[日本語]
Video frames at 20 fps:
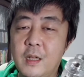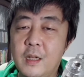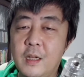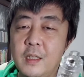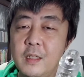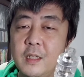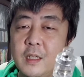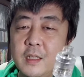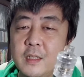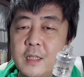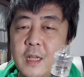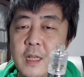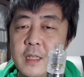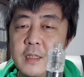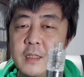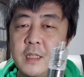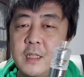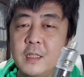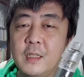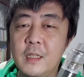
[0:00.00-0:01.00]
階で
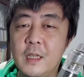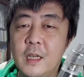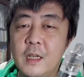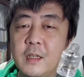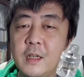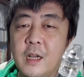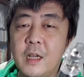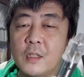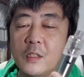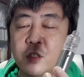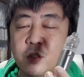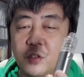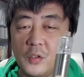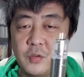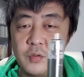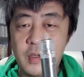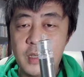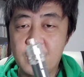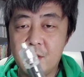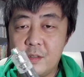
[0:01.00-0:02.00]

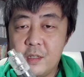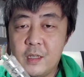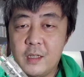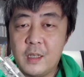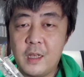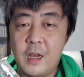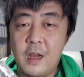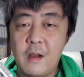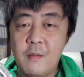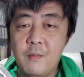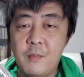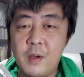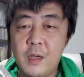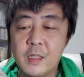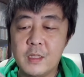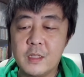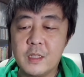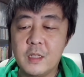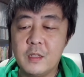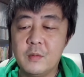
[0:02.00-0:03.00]
3280円ぐらいで販
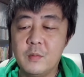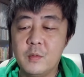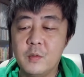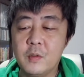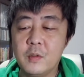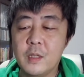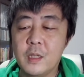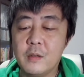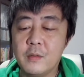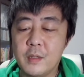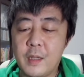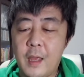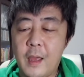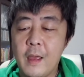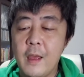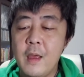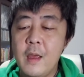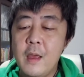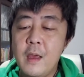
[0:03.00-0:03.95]
売しているものなので、